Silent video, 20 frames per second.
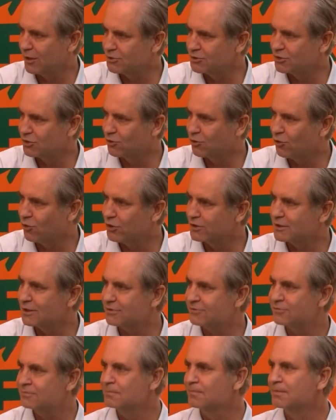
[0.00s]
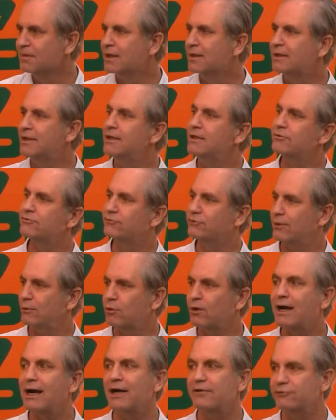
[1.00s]
de Contas. Isso é um
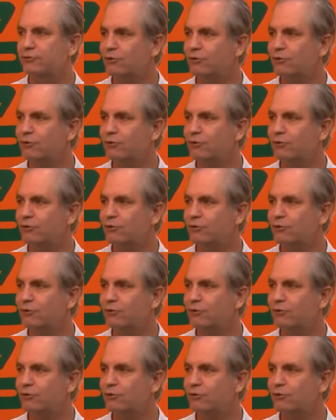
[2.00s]
caso